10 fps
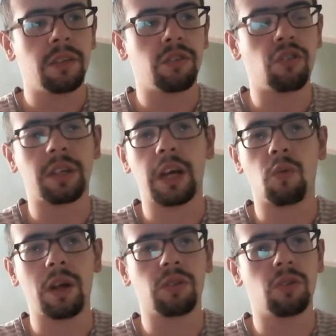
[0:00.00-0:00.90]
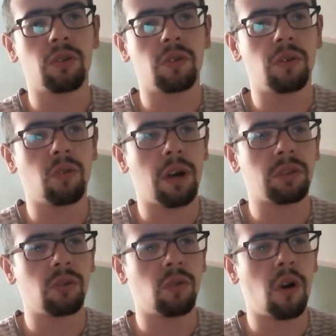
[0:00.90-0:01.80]
Si gioca in 4,
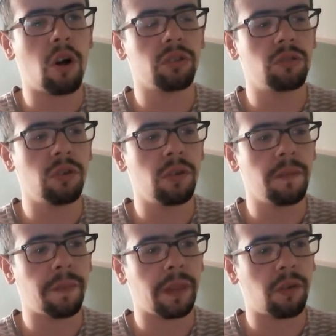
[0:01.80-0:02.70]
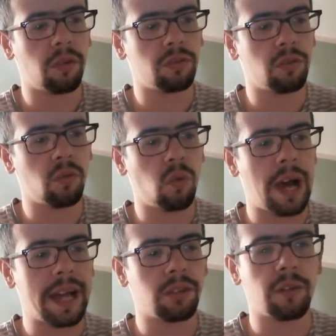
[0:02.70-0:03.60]
4 costo, costo
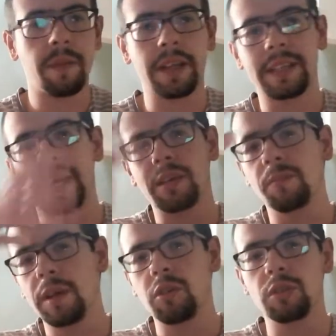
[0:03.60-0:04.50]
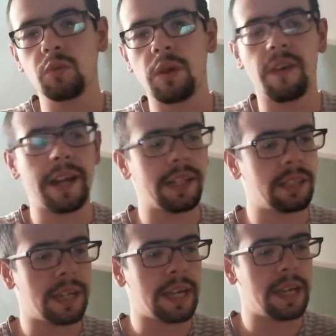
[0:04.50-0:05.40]
4, vabbè, se hai meno di 2 vai a
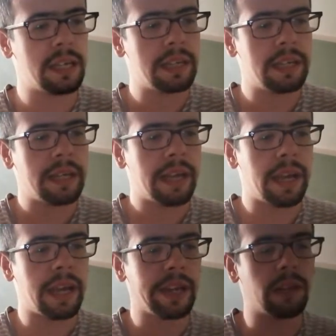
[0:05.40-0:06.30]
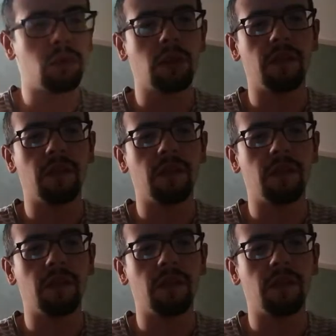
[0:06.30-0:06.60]
3 e nel turno